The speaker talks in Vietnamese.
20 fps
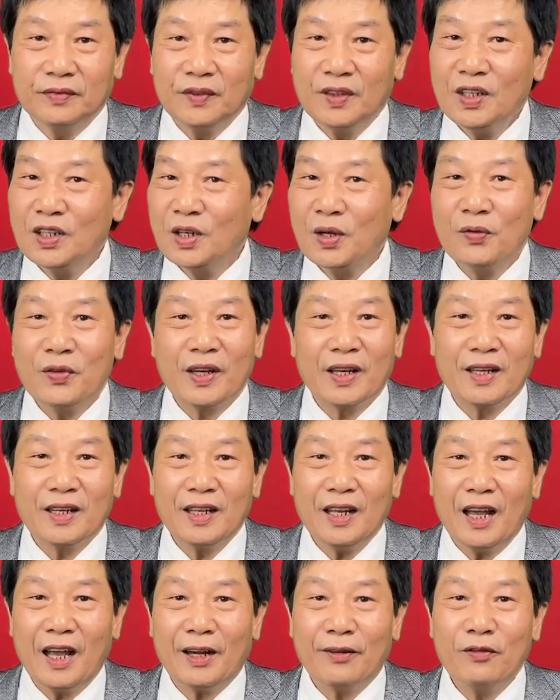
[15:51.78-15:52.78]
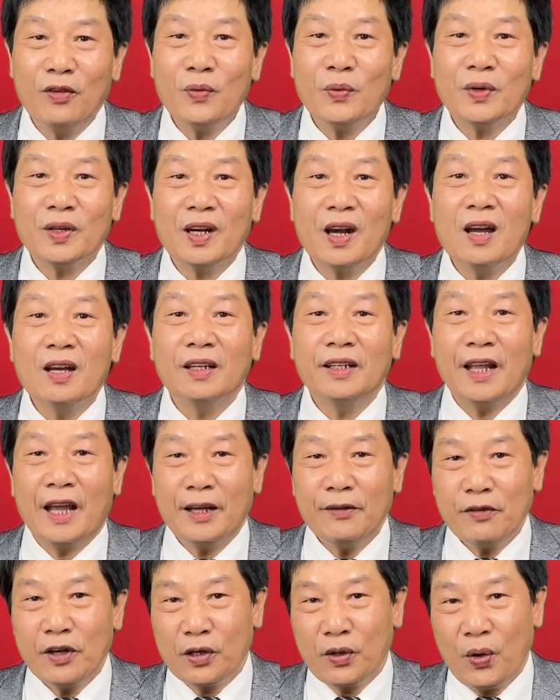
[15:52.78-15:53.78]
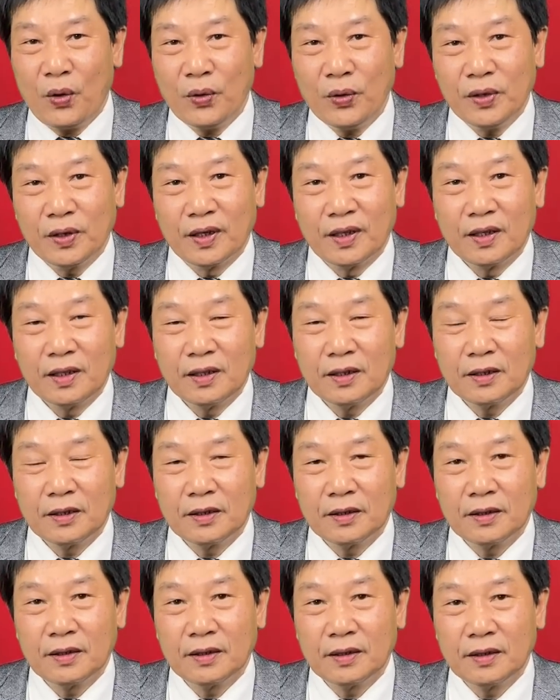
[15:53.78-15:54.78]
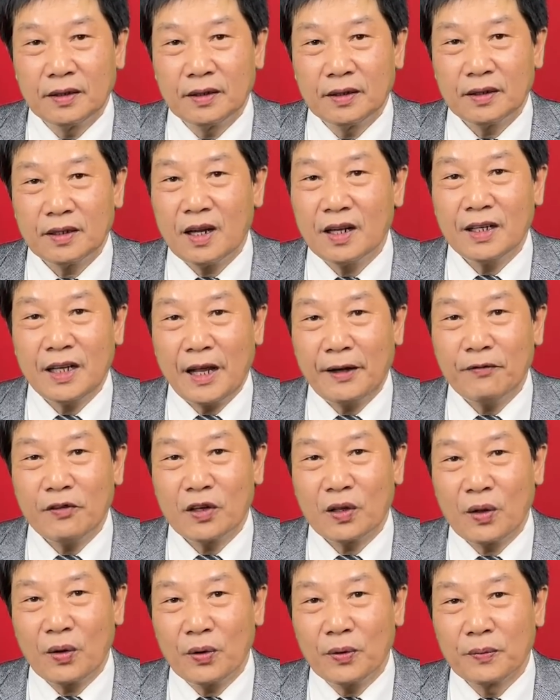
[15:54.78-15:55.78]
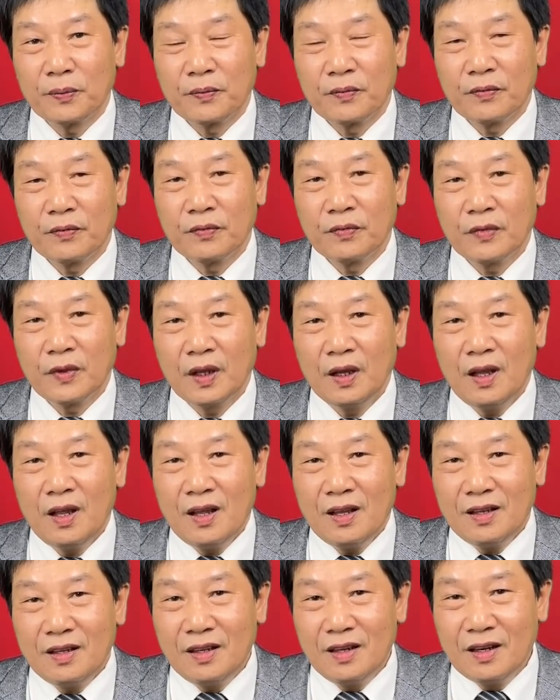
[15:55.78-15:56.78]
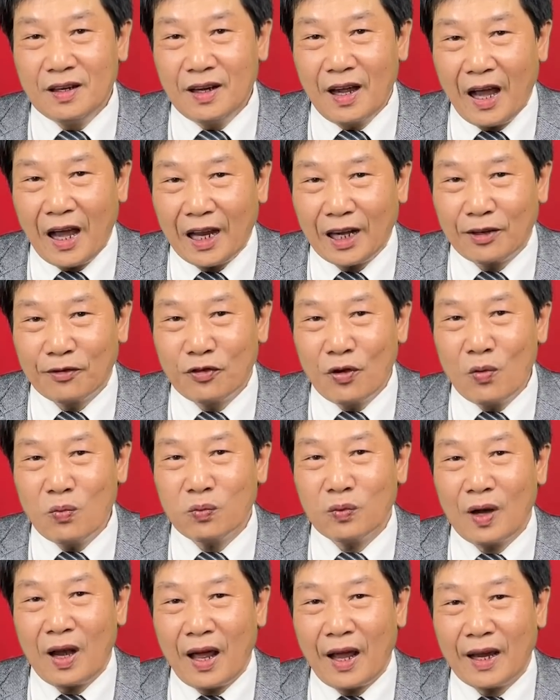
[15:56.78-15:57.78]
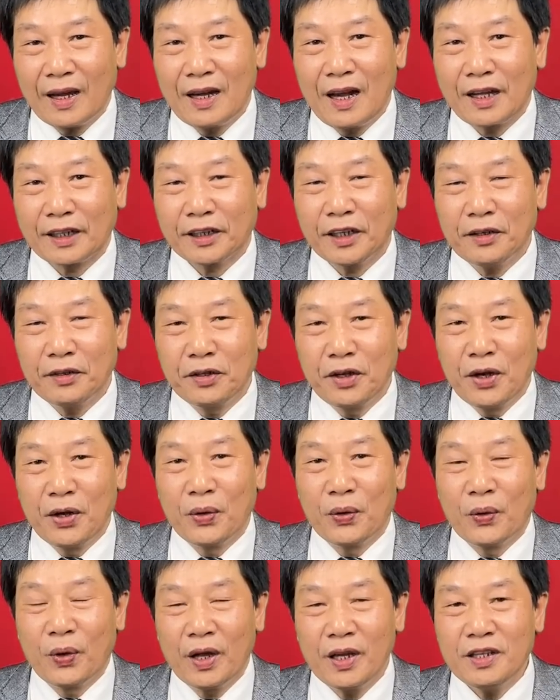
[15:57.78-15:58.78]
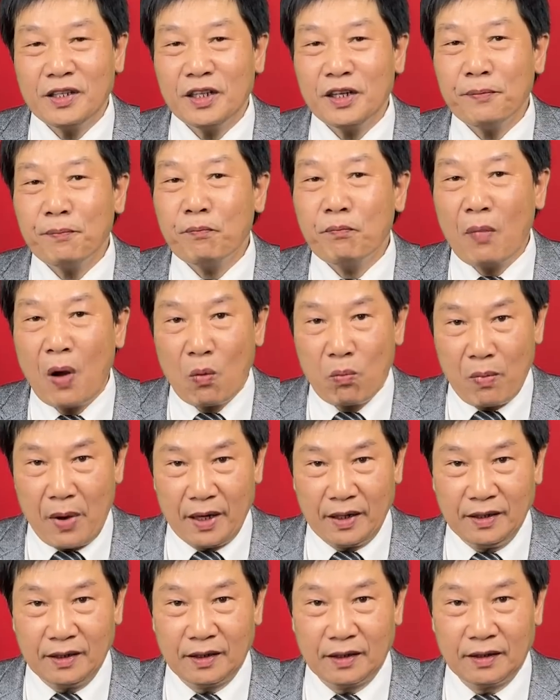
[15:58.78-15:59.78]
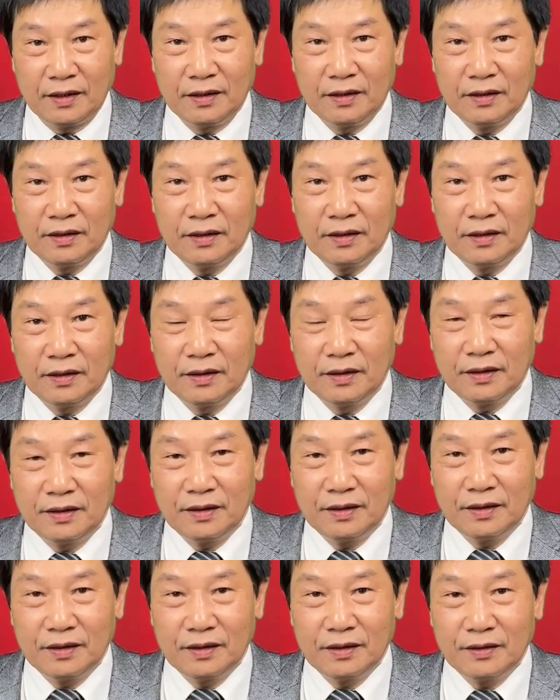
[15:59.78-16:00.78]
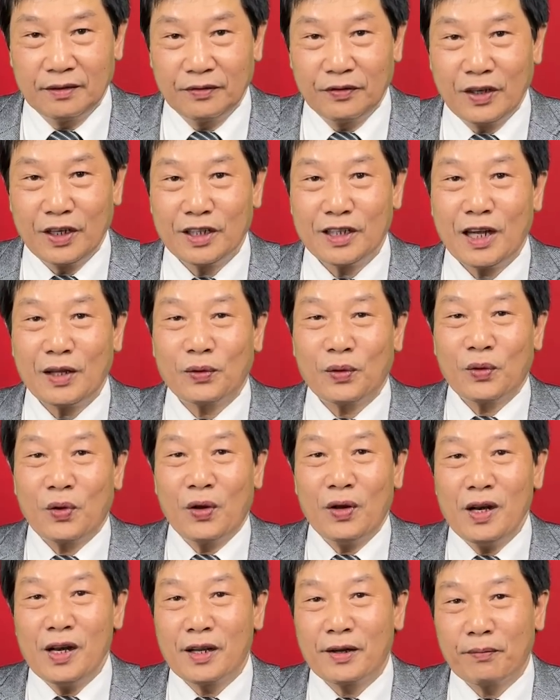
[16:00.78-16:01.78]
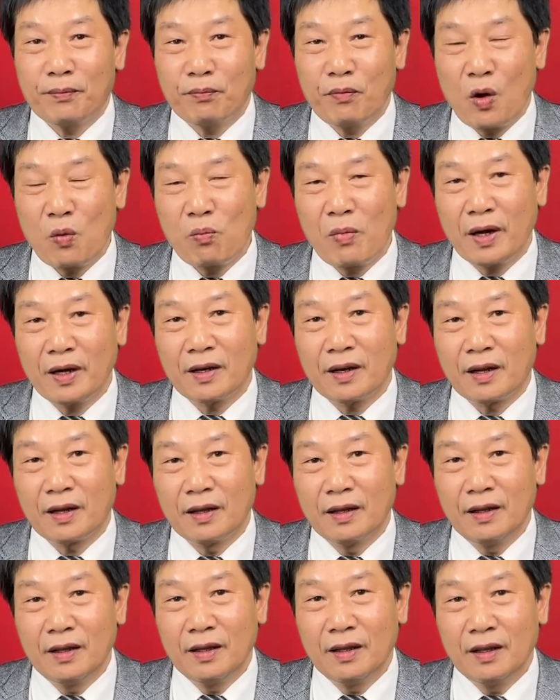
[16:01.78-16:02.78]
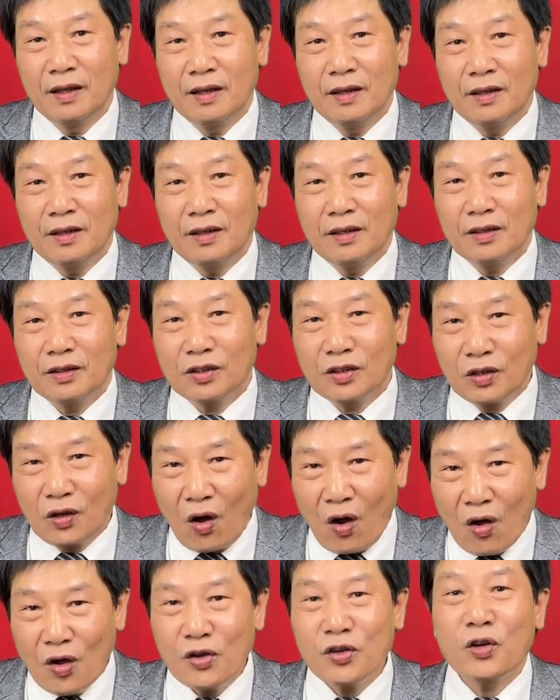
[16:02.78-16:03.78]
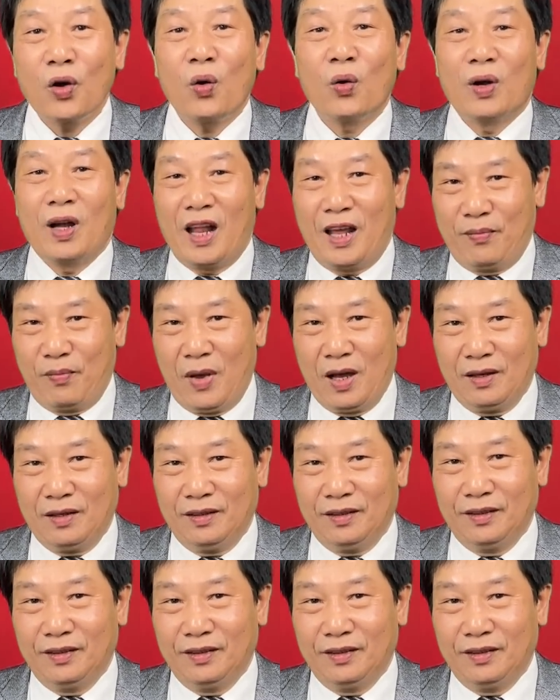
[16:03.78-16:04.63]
thưa quý vị hạnh phúc thì đơn giản vậy thôi đơn giản vậy thôi nhưng hạnh phúc lại là cái điều hết sức mong manh vì sao tôi nói là mong manh à? có rồi lại mất